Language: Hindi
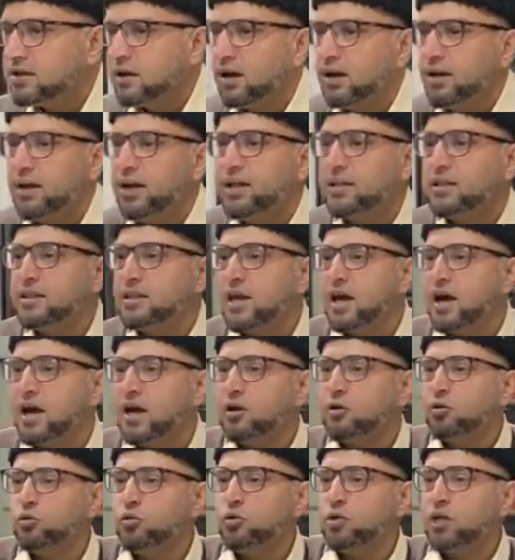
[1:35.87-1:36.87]
सारे
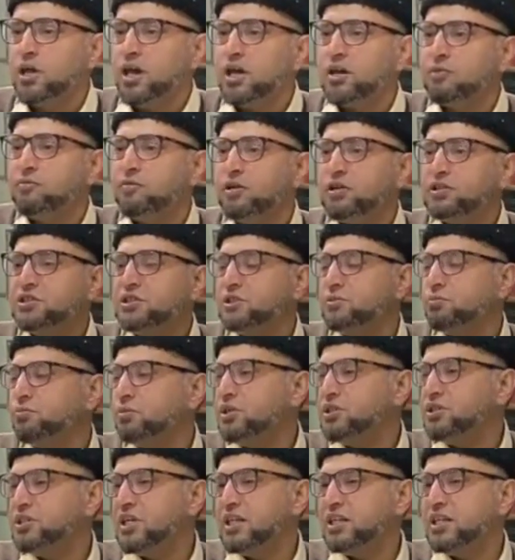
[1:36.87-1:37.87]
तैयार होके एक फंक्शन
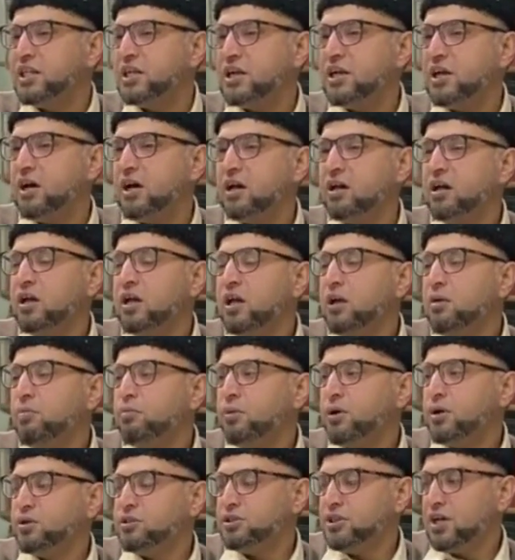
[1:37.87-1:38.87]
पर जाने का
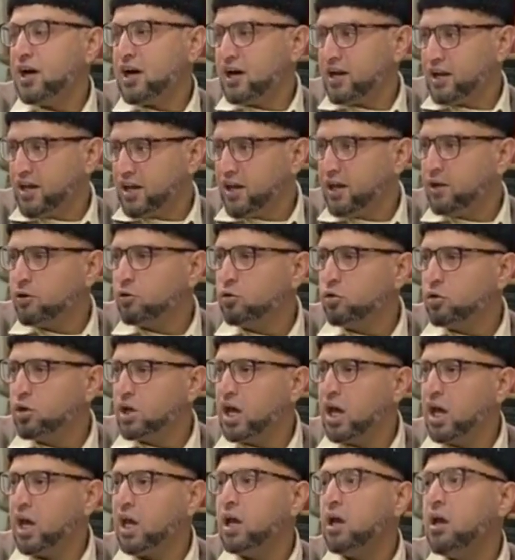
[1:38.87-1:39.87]
पर जा रहे
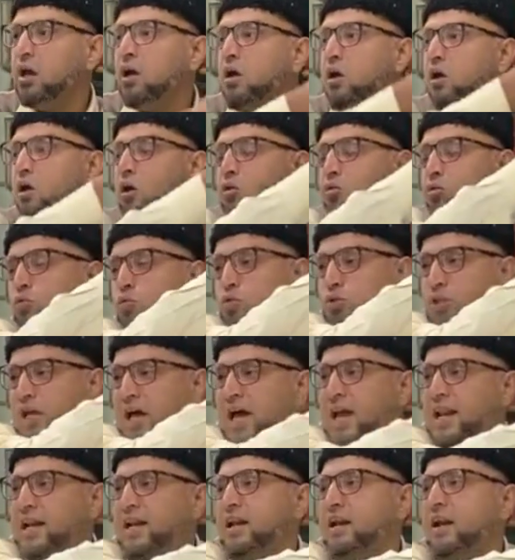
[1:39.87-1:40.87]
होंगे और
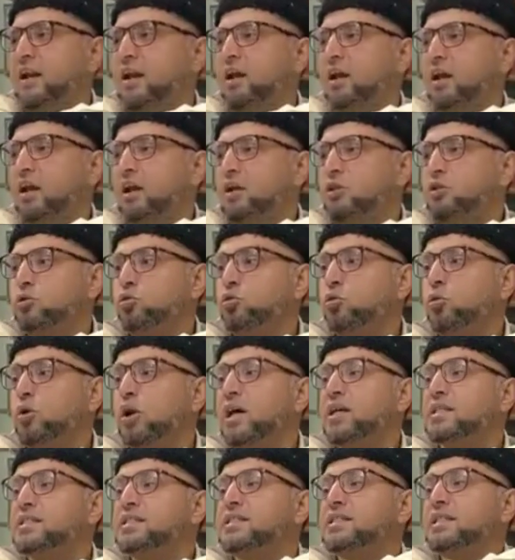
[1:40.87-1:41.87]
उधर
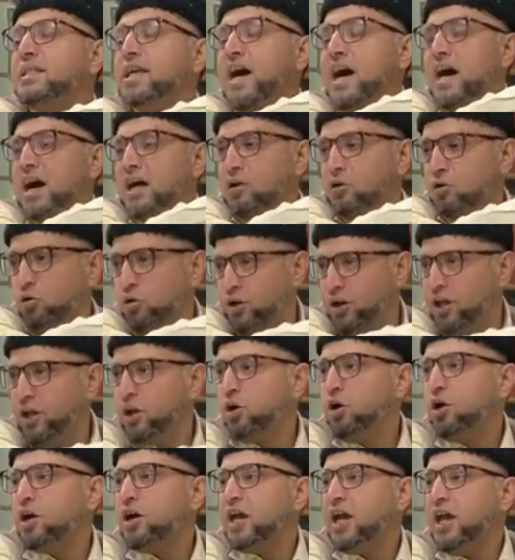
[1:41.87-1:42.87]
दुल्हन तैयार हो
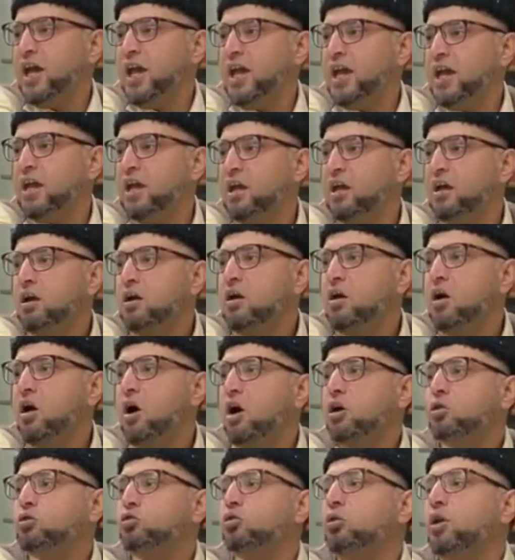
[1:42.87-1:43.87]
रही होगी
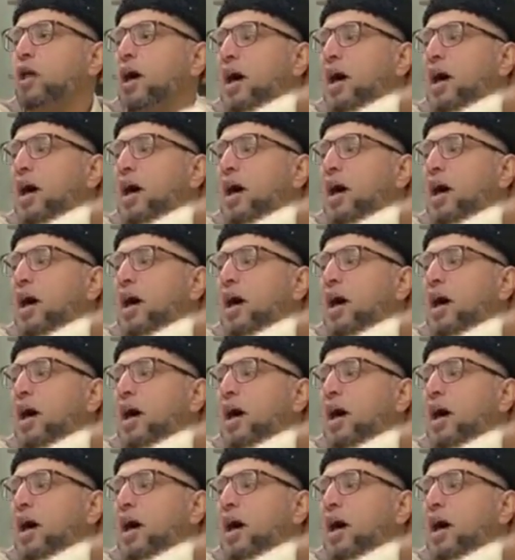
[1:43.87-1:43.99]
और